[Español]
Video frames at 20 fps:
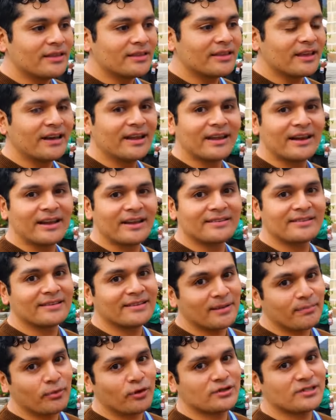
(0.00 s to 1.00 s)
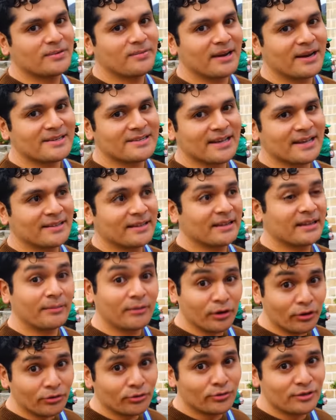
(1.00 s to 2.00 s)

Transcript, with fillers: tener este tipo de Semana Santa, también con